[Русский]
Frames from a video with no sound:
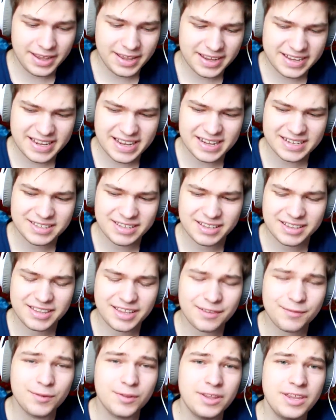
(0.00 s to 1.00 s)
я как-то
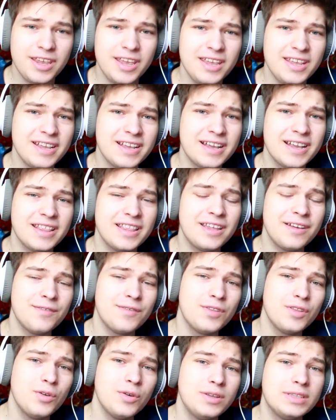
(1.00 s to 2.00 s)

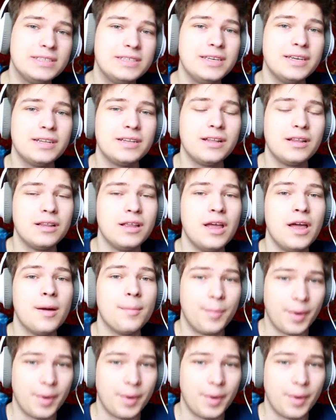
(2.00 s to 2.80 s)
давненько-давно делал